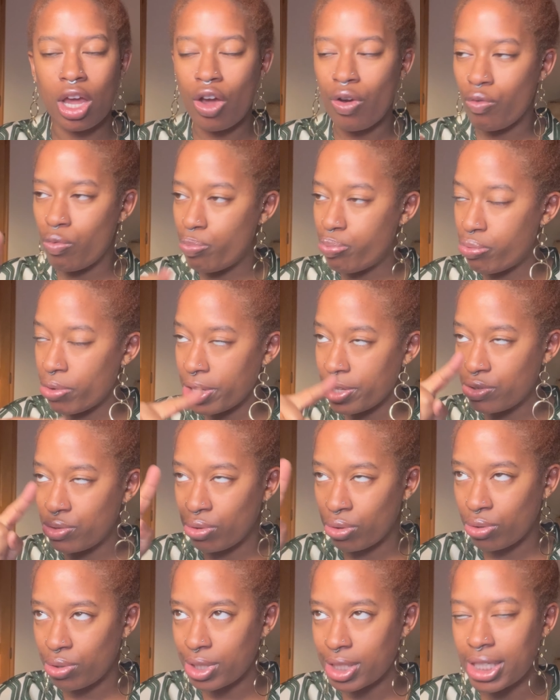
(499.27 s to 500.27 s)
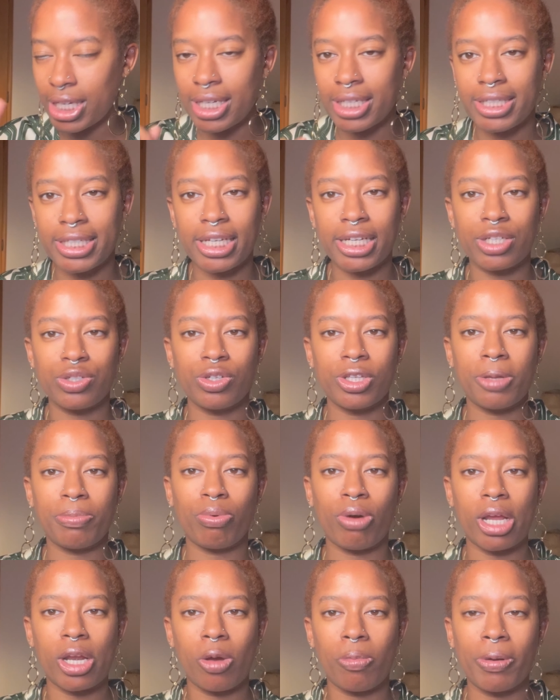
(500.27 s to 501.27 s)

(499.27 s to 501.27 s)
vous pouvez être sûr que si elle est sélectionnée pour aller en